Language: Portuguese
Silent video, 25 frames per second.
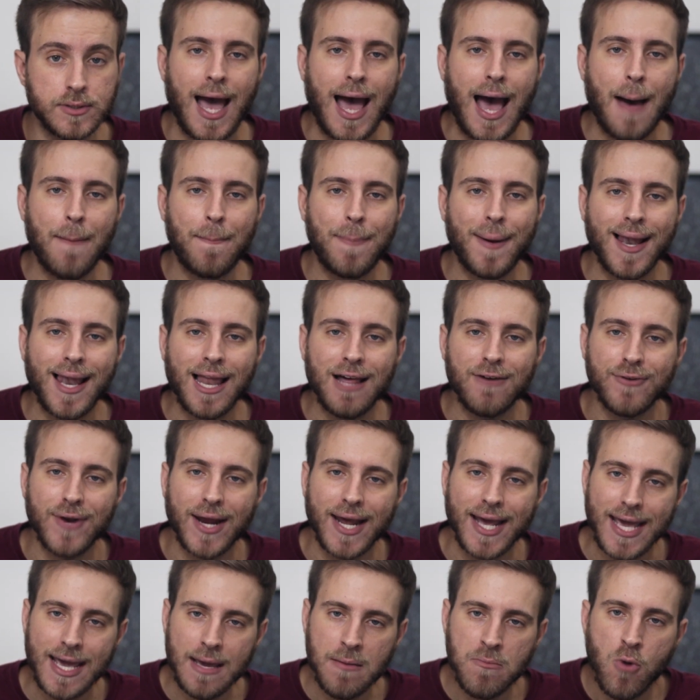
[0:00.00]
A
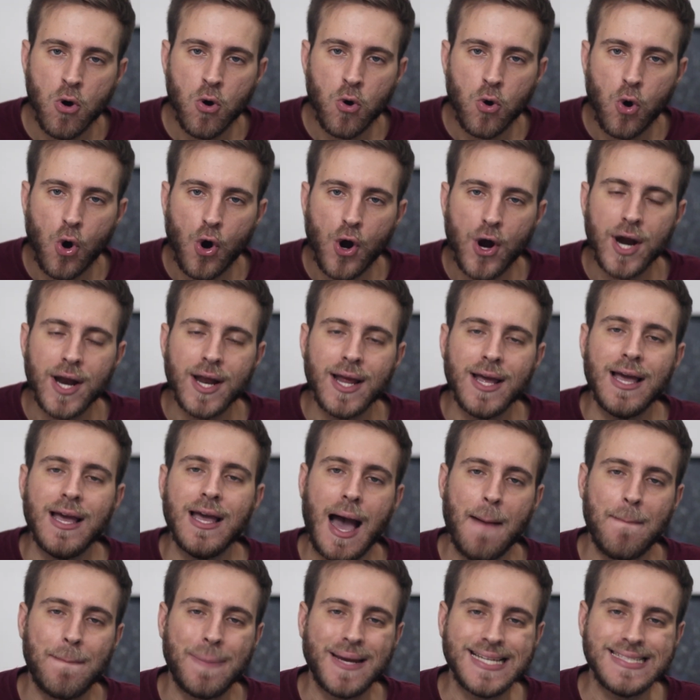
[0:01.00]
palavra emocore
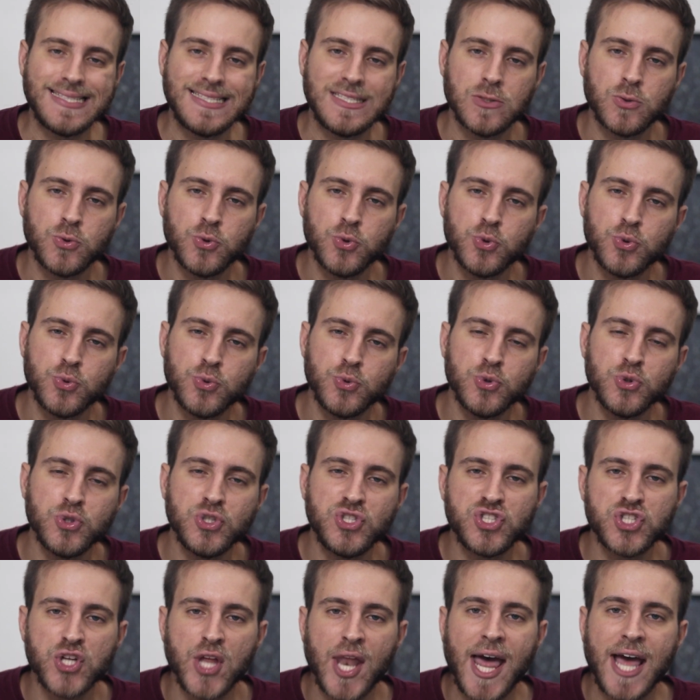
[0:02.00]
apareceu no, no
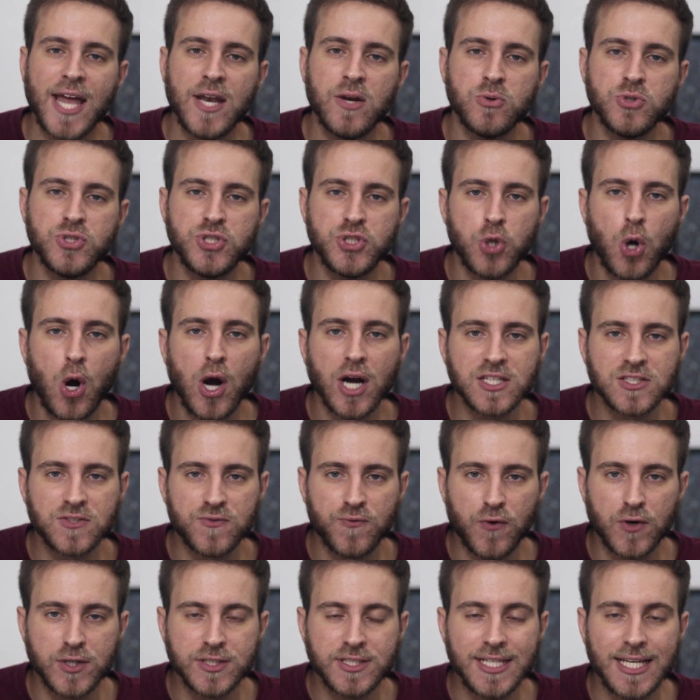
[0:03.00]
dicionário de
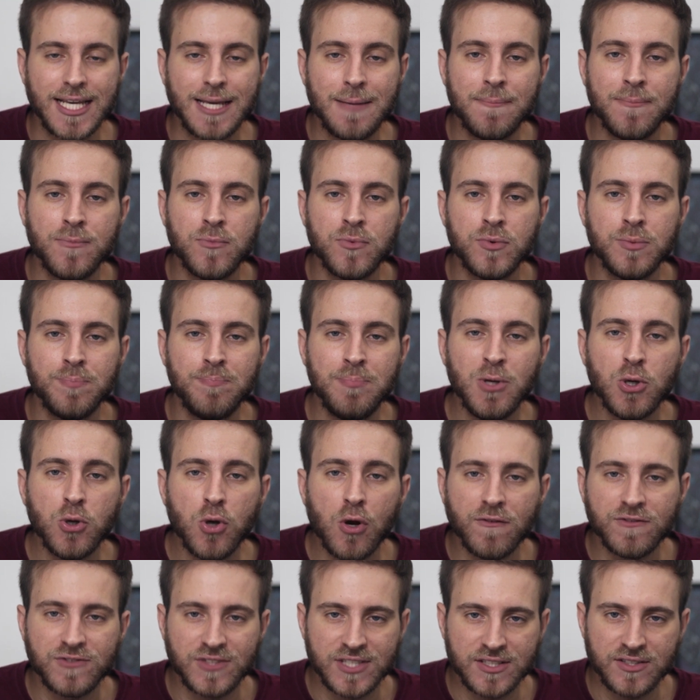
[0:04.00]
Oxford em
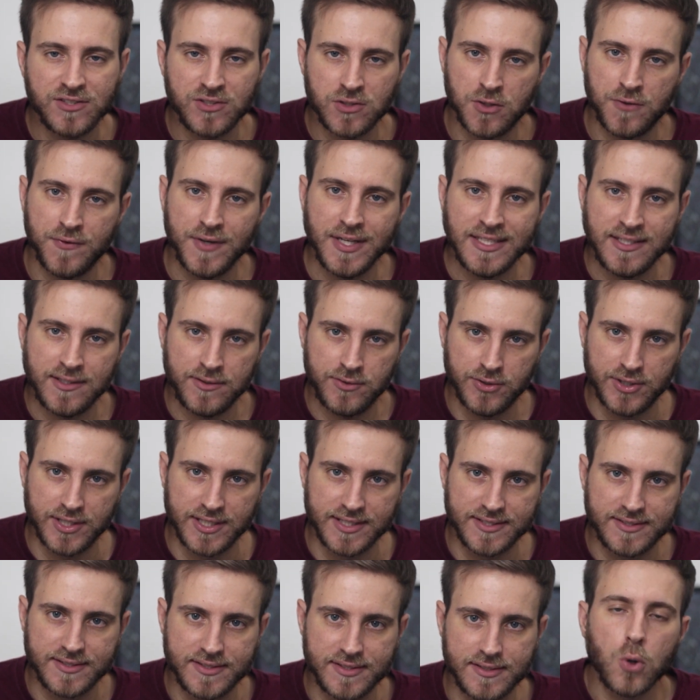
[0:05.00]

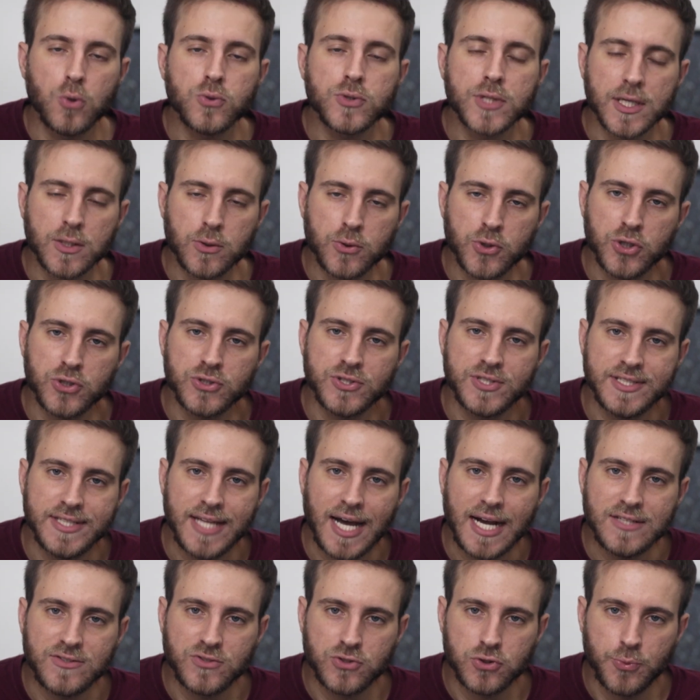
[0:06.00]
1992. Outra
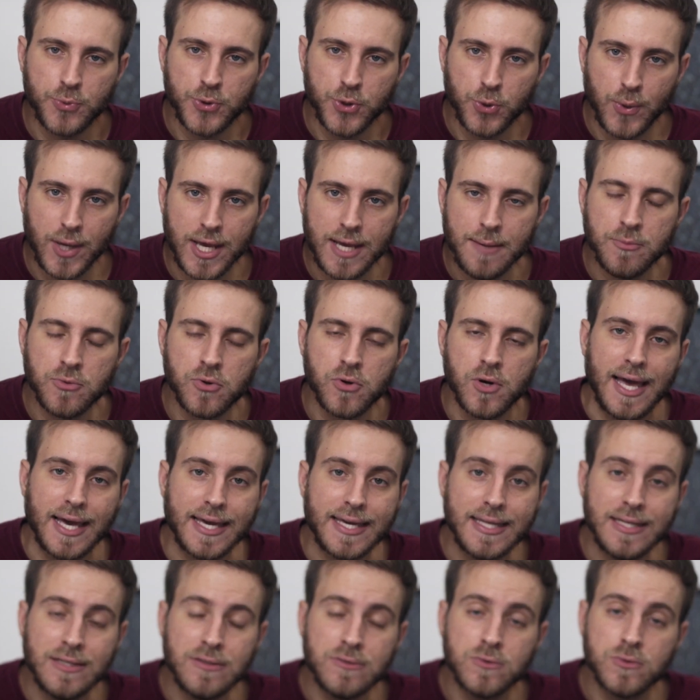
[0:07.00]
curiosidade sobre o emo é
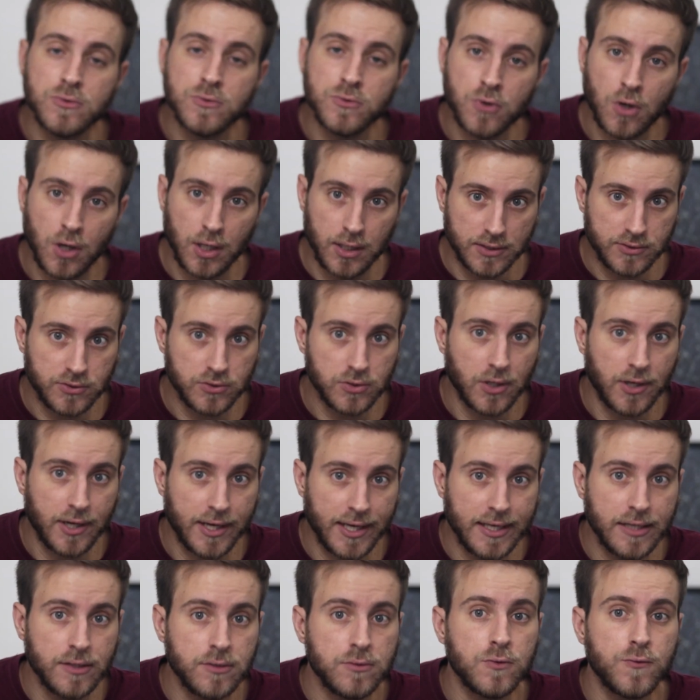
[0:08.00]
que no, no olha só,
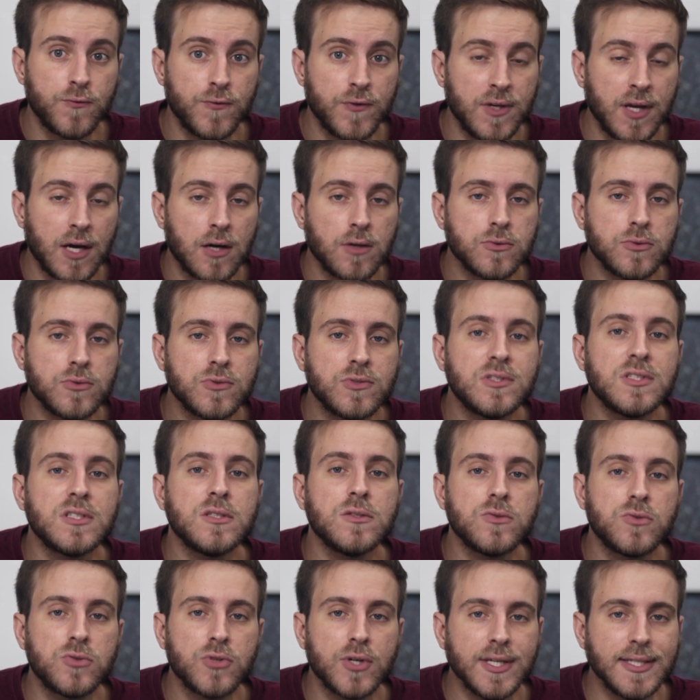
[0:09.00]
hein, no final dos
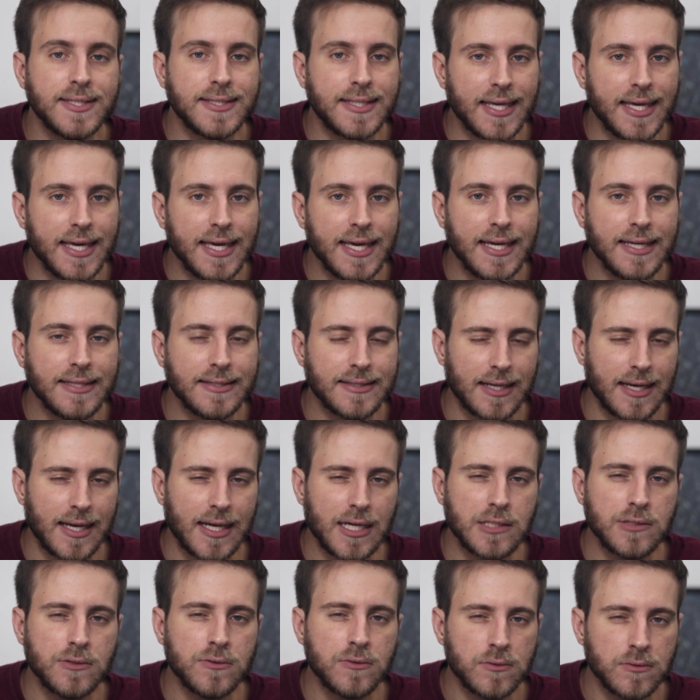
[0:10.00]
anos 80,
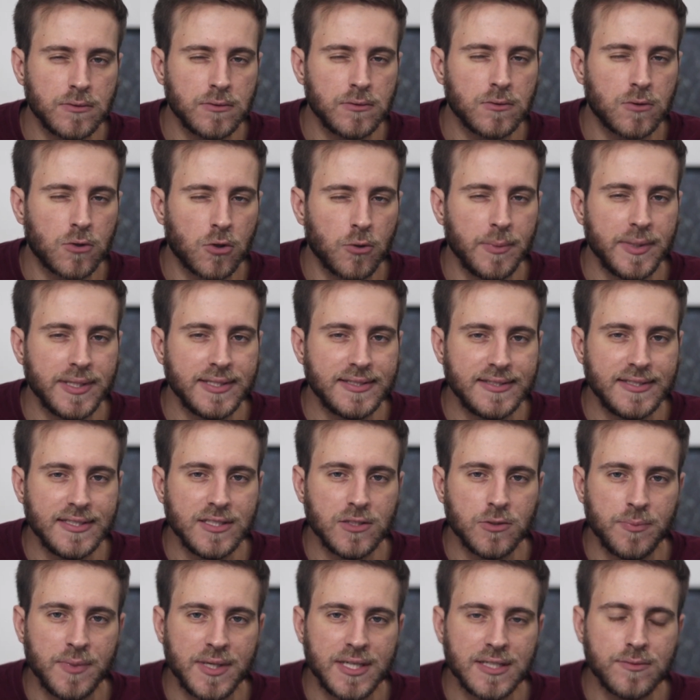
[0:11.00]
lá no, no
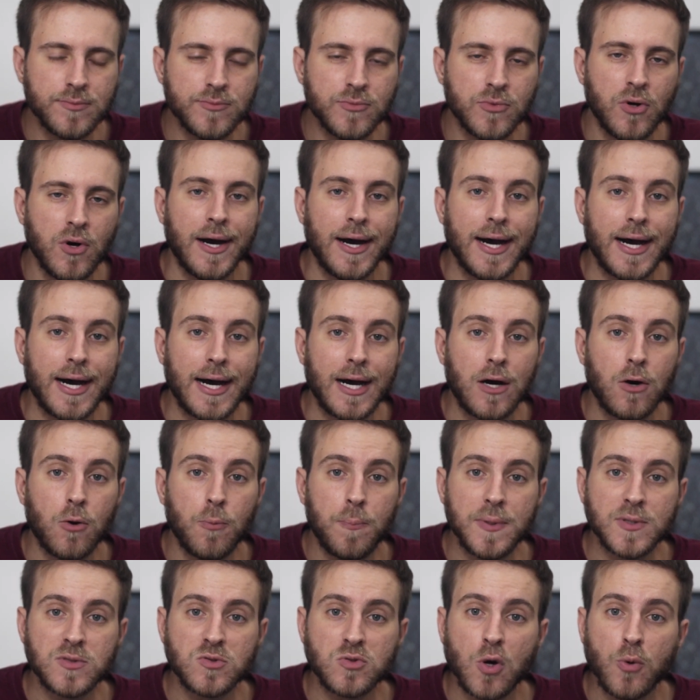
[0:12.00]
comecinho mesmo, uh, o
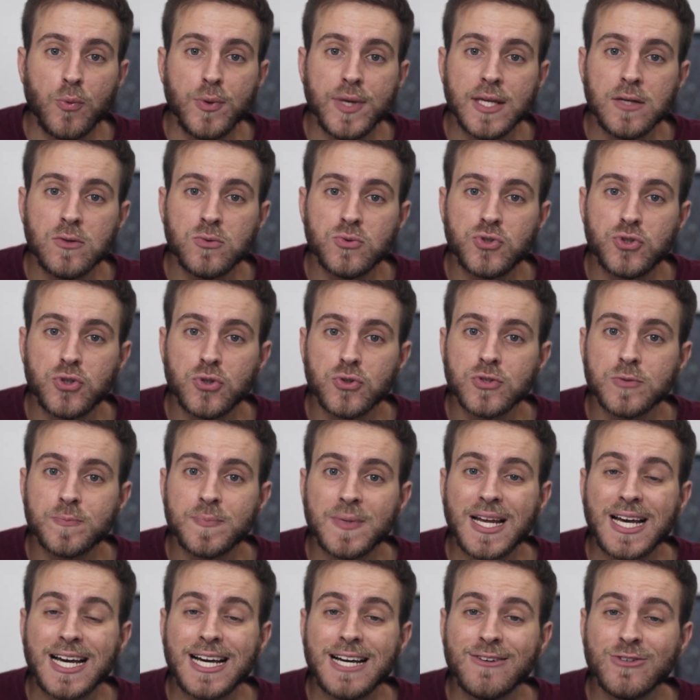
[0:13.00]
pessoal ia nos shows
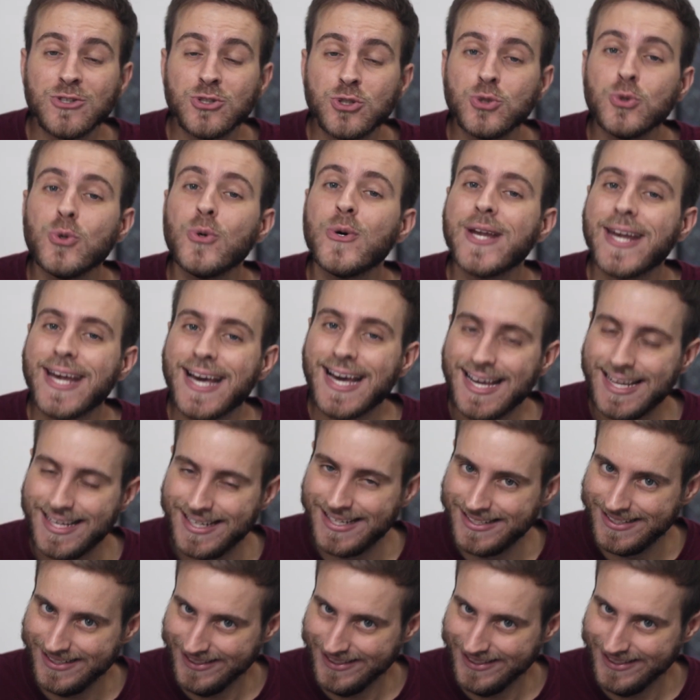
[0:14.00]
pra chorar.